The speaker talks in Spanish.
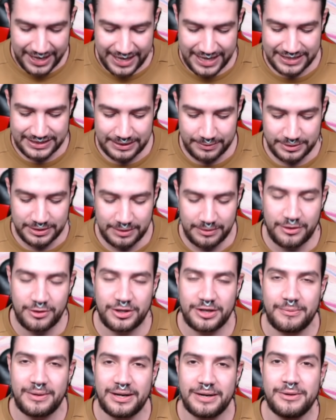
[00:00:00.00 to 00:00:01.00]
Y estamos hablando ni
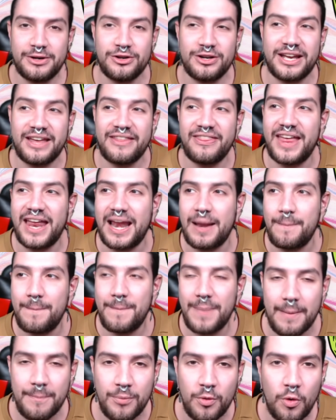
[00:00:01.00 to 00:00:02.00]
más ni menos que del
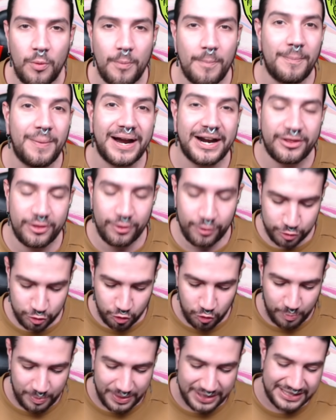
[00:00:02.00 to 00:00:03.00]
Papu Bardock
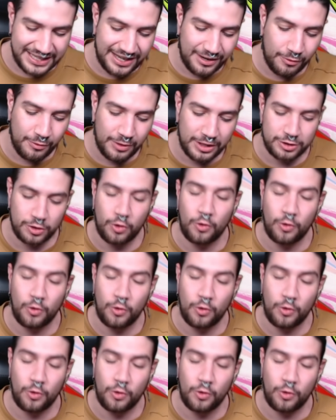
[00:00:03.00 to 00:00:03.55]
Super Saiyan 4,